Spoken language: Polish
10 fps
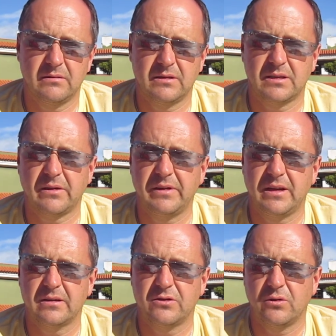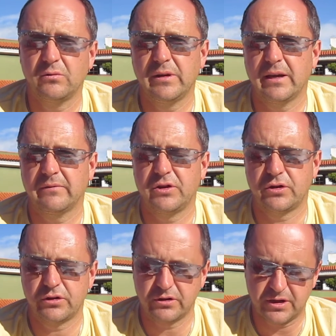zastawienia stołu jak w
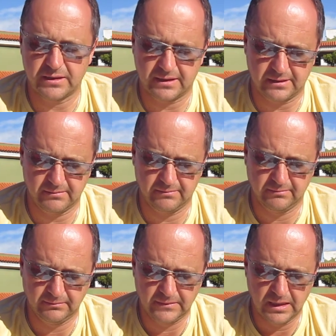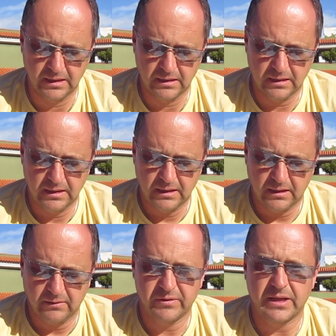dzisiejszych czasach.
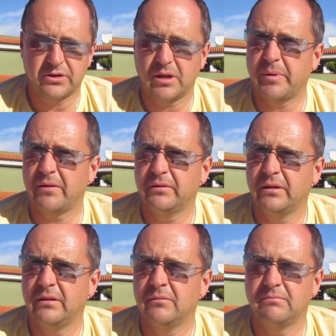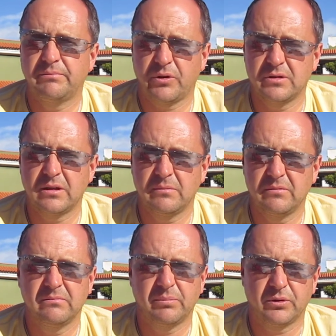Wystarczy naprawdę proste
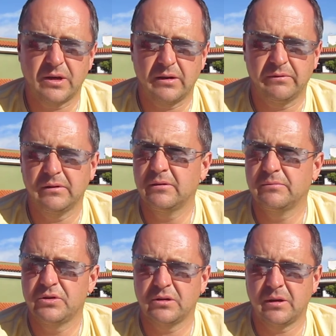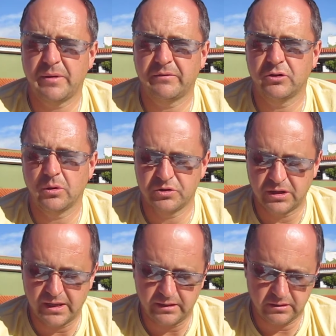potrawy, by się naprawdę dobrze
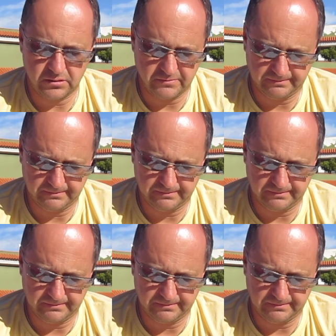najeść.